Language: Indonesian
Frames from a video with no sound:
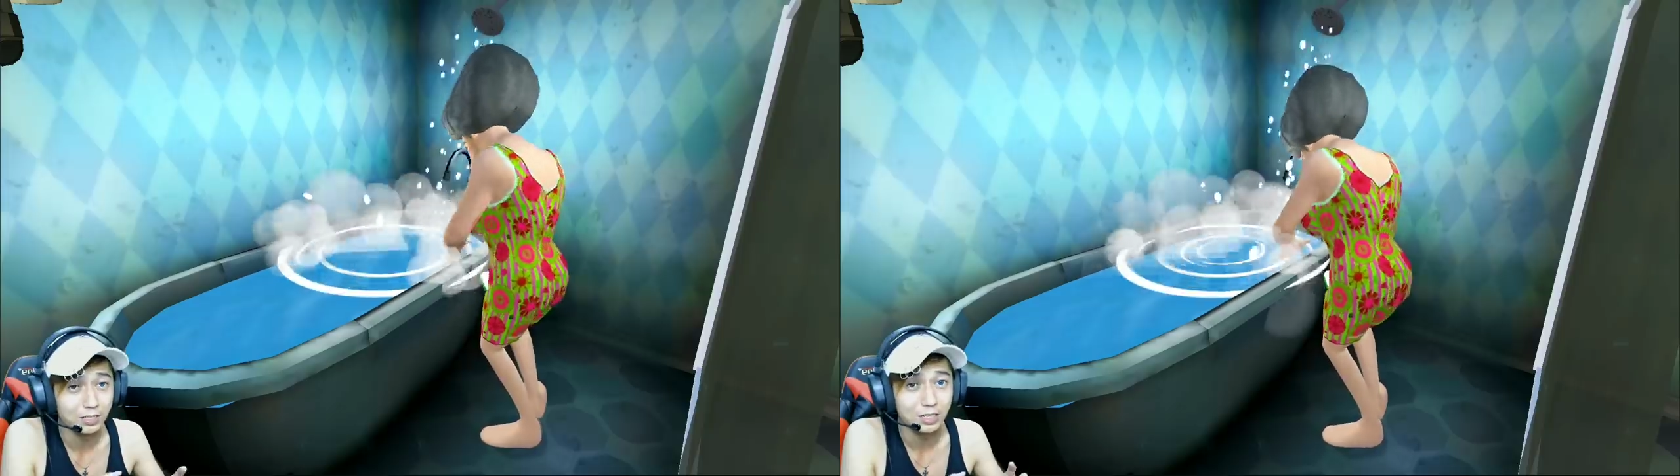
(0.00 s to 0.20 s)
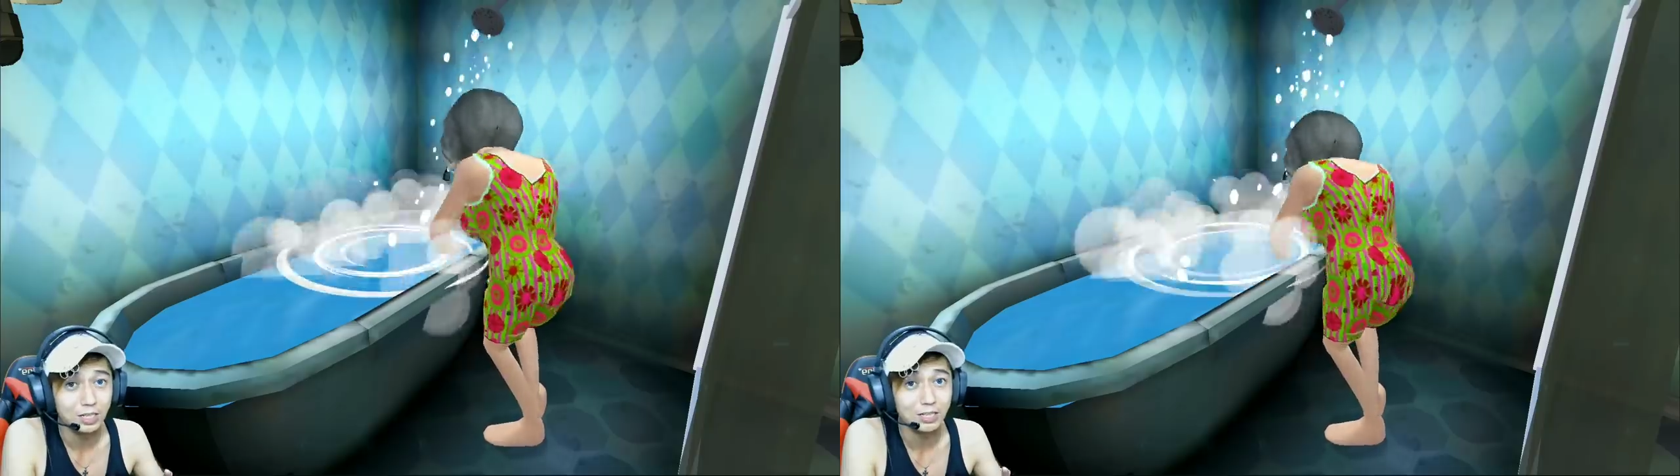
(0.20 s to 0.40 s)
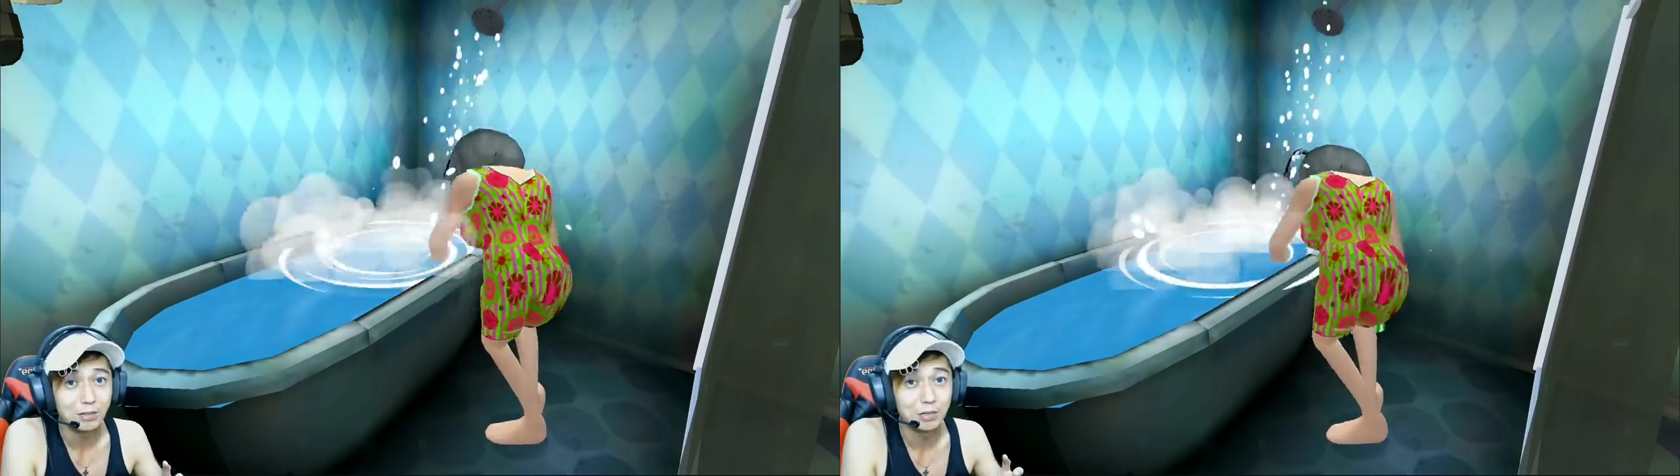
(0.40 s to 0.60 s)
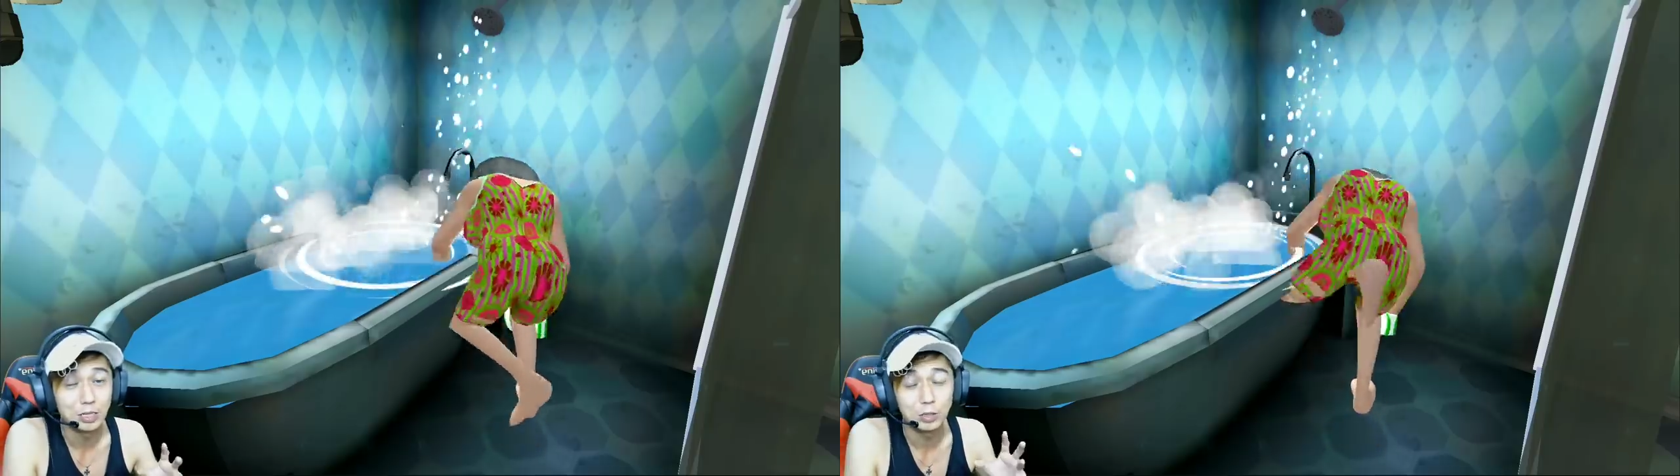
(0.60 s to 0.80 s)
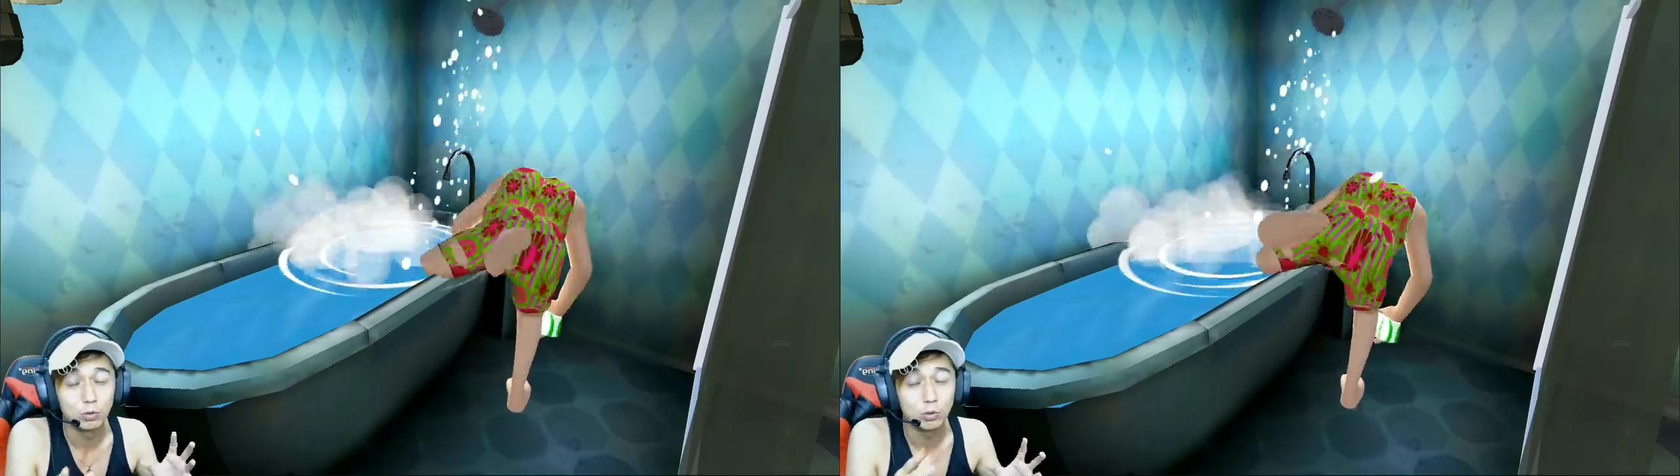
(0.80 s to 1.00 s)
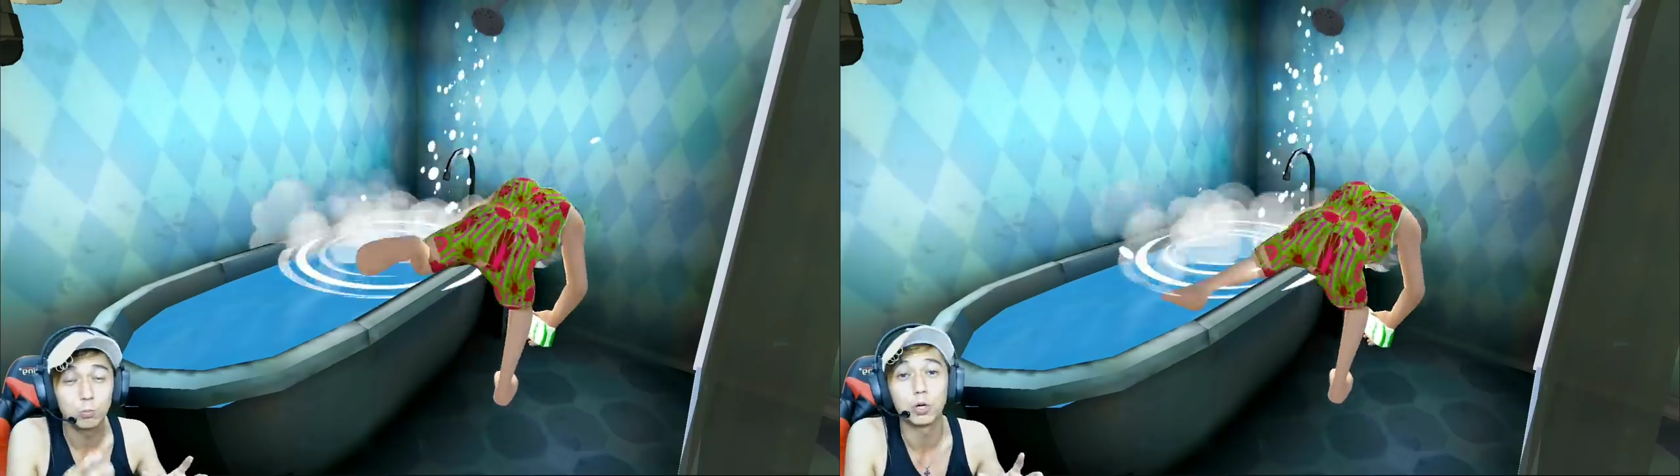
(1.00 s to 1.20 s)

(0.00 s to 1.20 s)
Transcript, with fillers: Jadi uh, untuk